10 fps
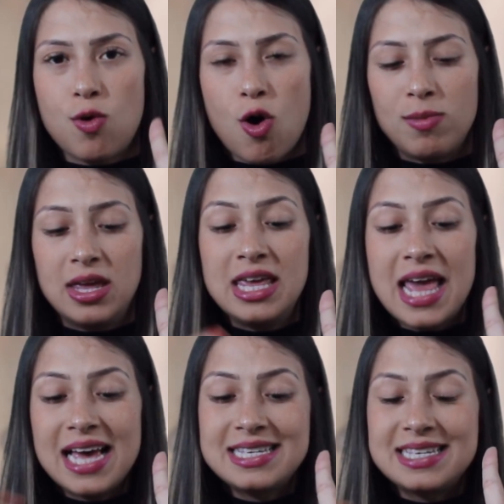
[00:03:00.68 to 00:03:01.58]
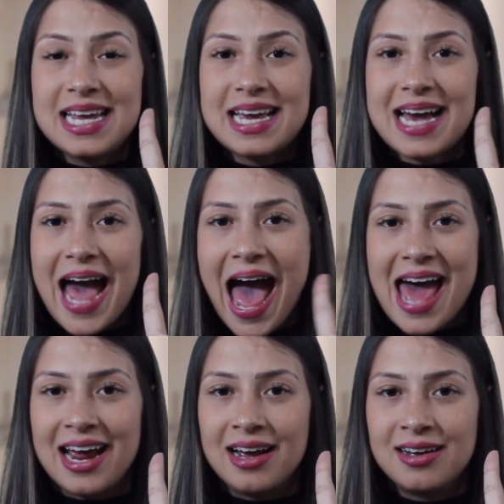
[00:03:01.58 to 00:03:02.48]
e um homem e esse
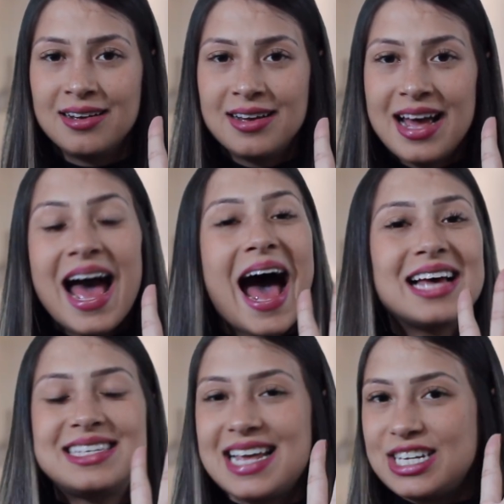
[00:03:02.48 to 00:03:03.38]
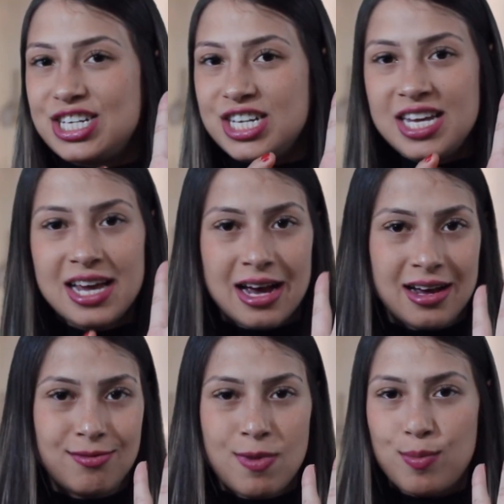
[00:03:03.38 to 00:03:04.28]
cara
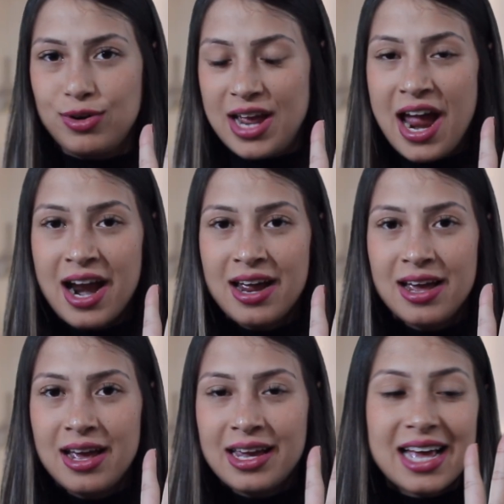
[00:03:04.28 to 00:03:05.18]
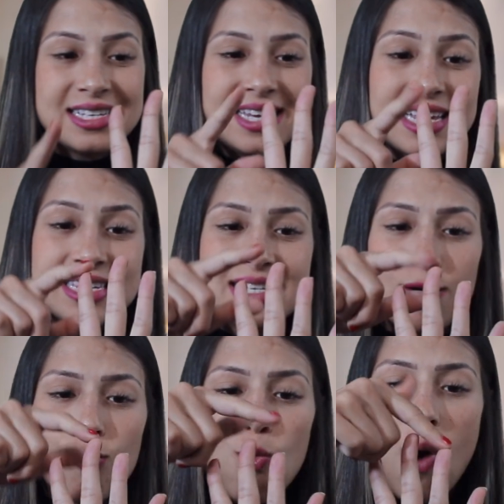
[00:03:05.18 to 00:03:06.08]
assedia uma mulher, quer dizer que
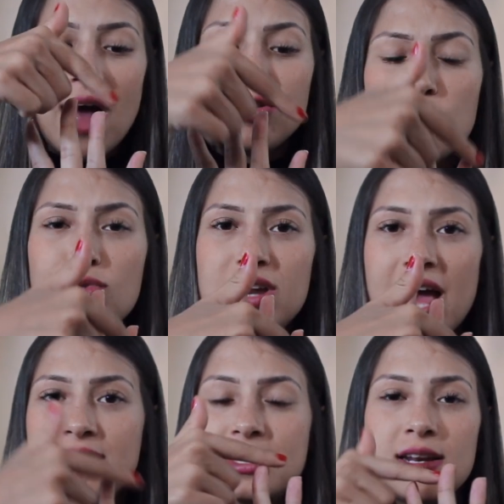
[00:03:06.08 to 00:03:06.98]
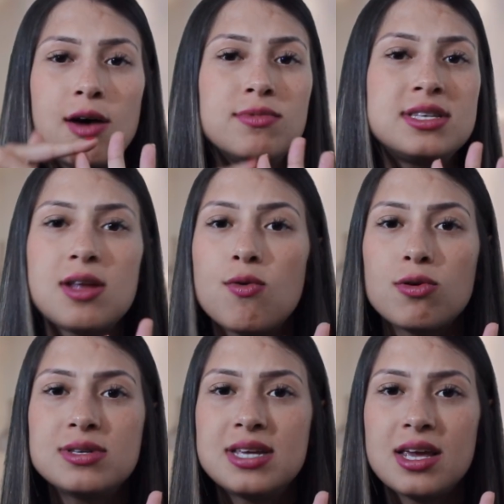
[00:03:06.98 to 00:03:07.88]
são quatro mulheres que não estão
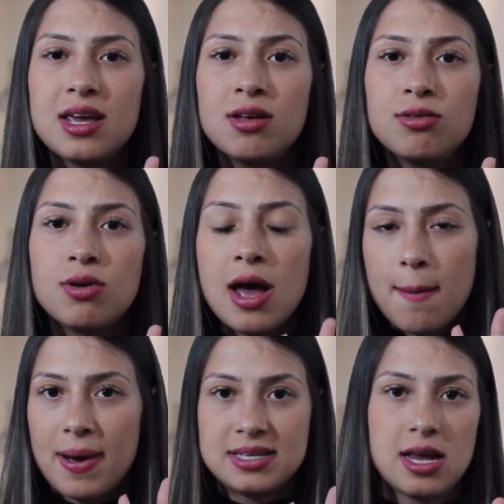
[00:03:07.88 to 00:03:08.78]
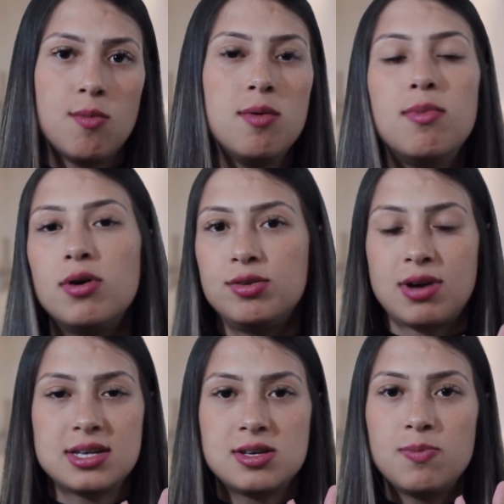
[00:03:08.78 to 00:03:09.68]
conseguindo passar uma boa
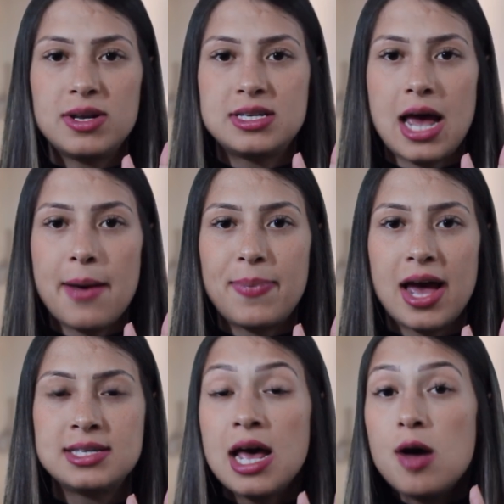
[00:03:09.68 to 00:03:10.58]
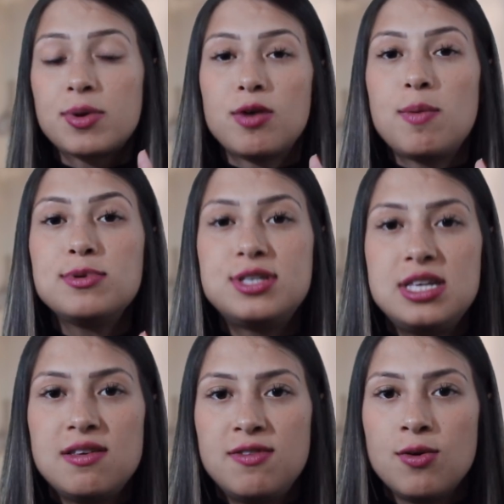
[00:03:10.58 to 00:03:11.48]
educação para esse rapaz. Porque não é
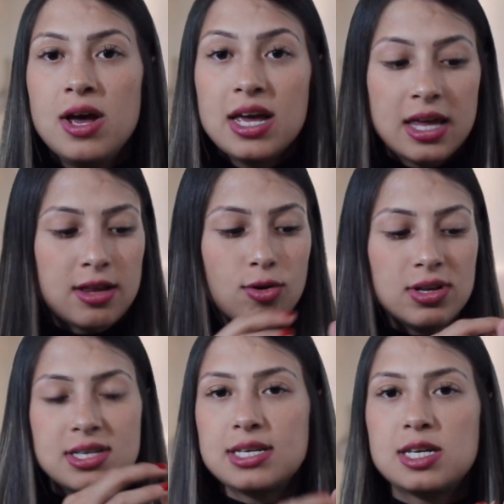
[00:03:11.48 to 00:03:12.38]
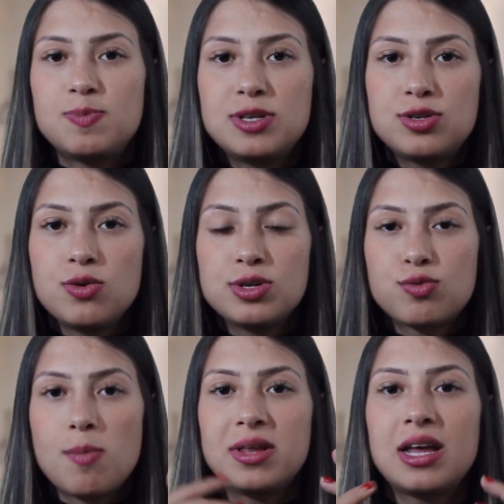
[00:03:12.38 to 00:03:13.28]
possível que todas essas
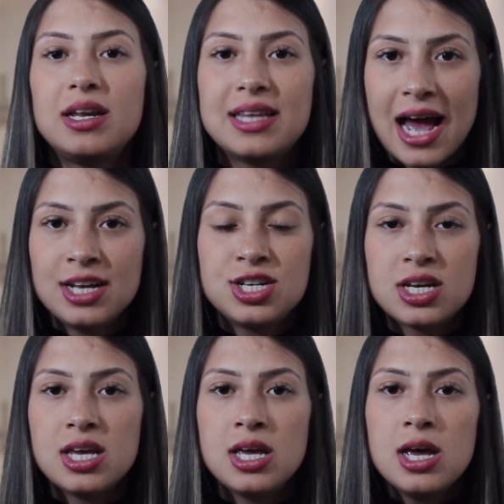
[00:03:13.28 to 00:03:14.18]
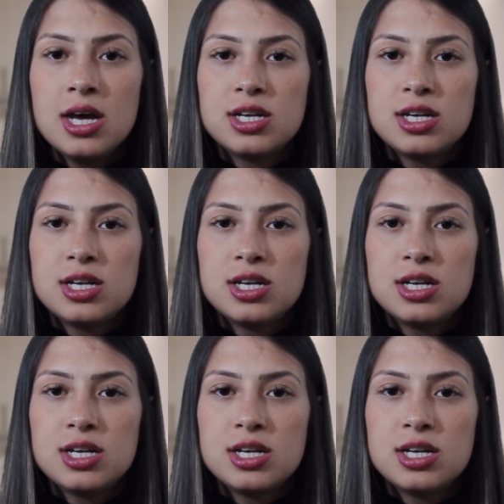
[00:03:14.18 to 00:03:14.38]
pessoas, com a mentalidade que,